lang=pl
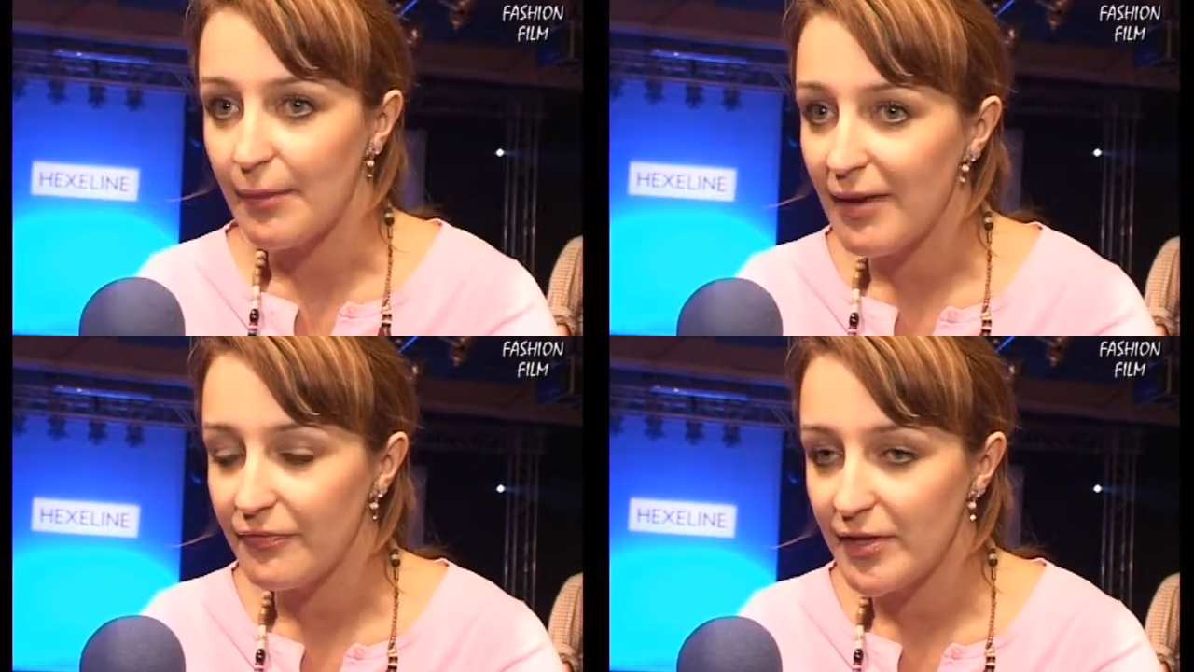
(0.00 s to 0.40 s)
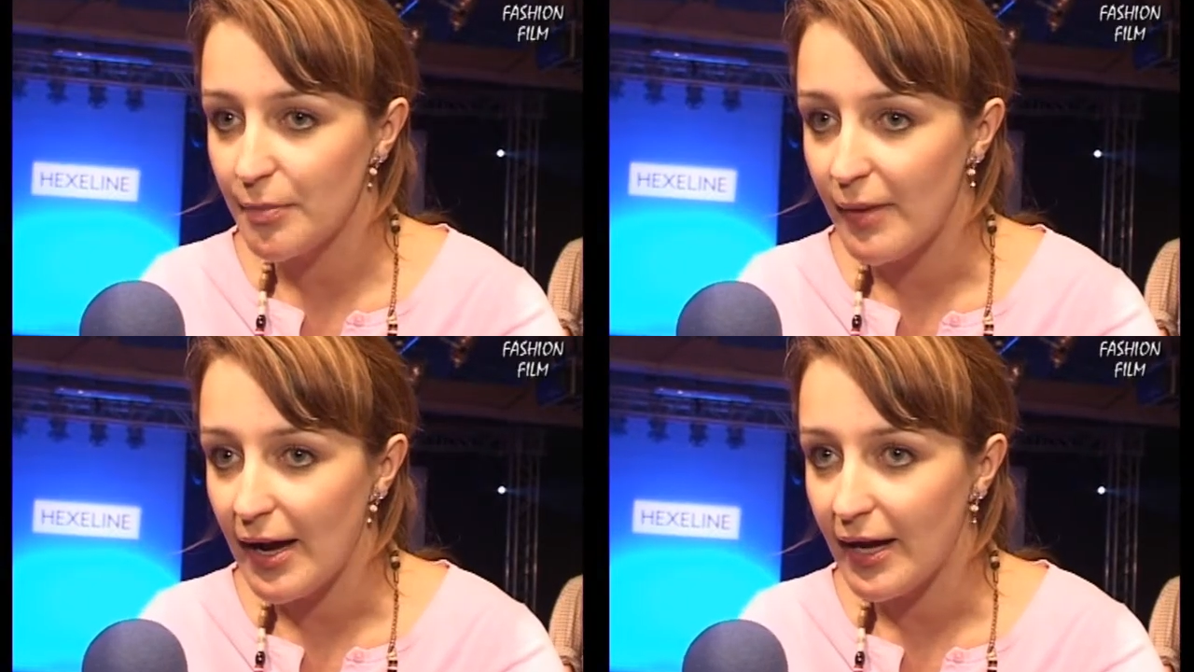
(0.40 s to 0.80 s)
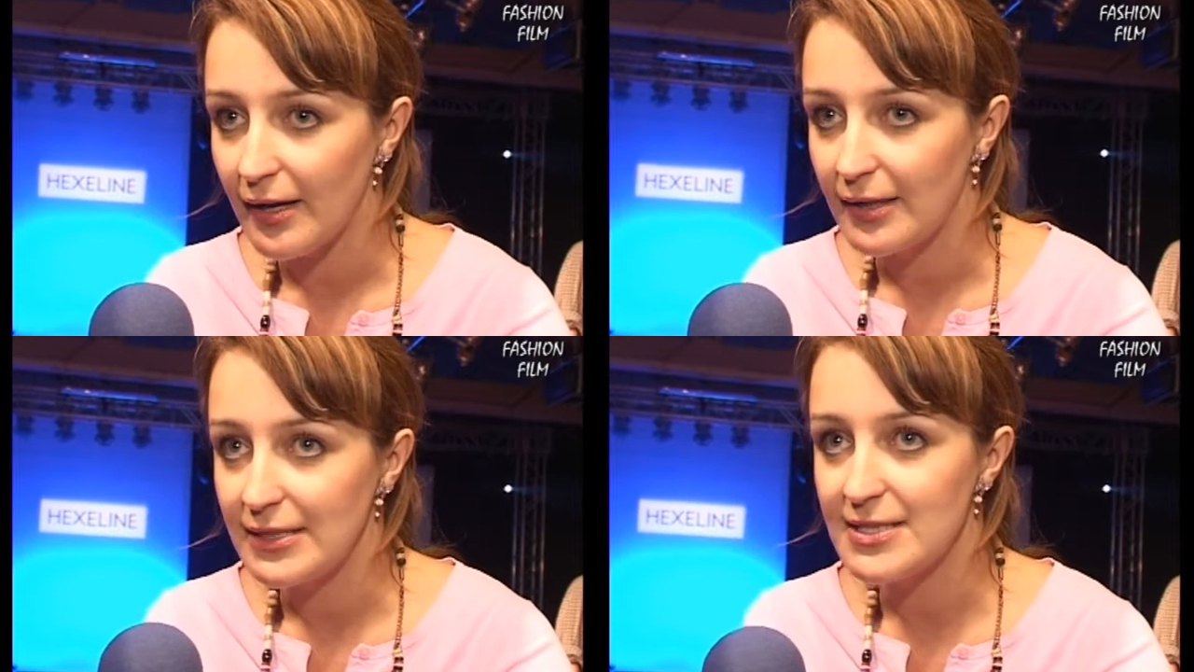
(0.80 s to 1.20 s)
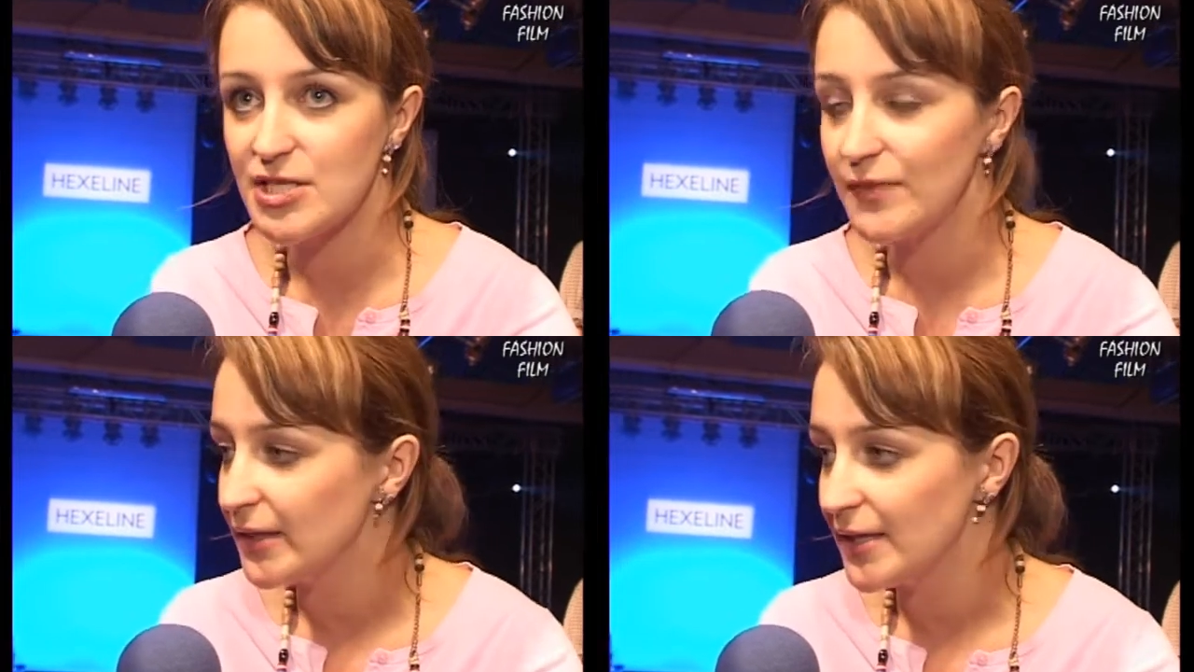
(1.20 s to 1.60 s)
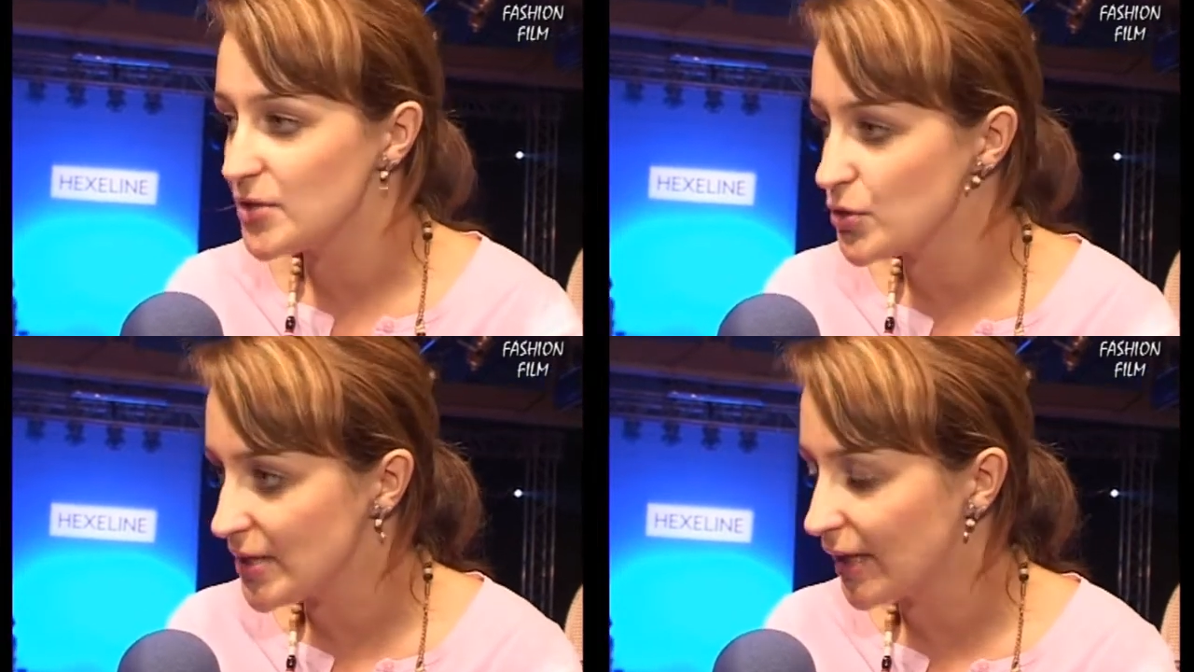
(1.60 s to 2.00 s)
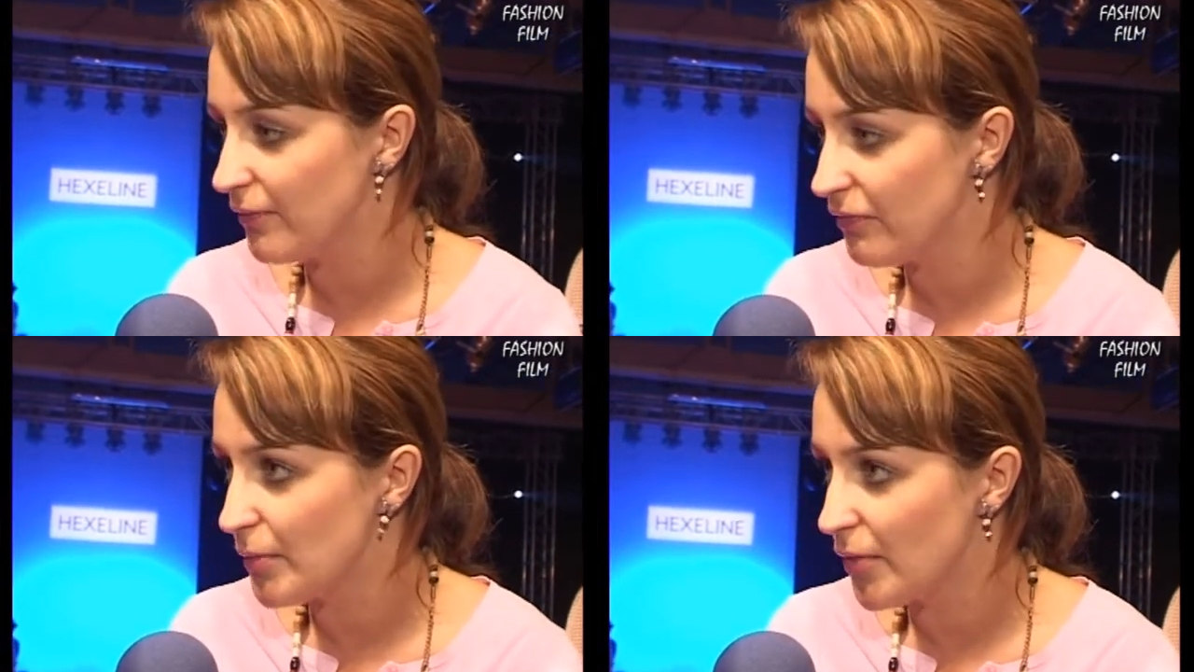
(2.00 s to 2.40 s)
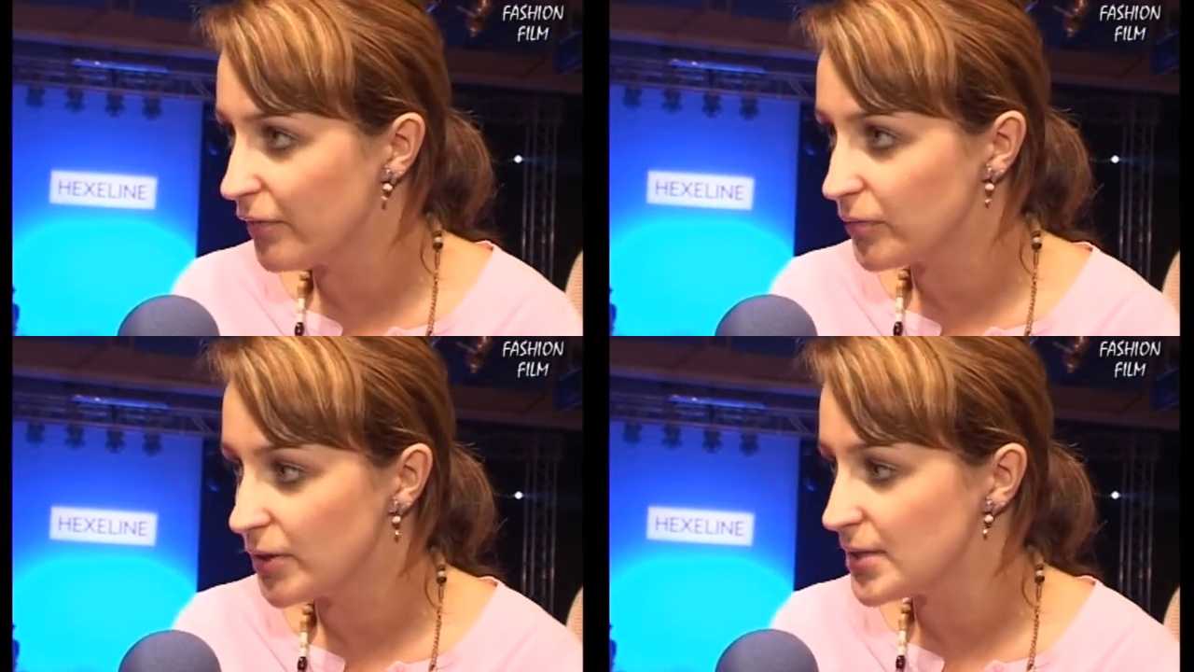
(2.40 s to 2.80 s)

Sama firma jest świetna, jest już znakiem firmowym,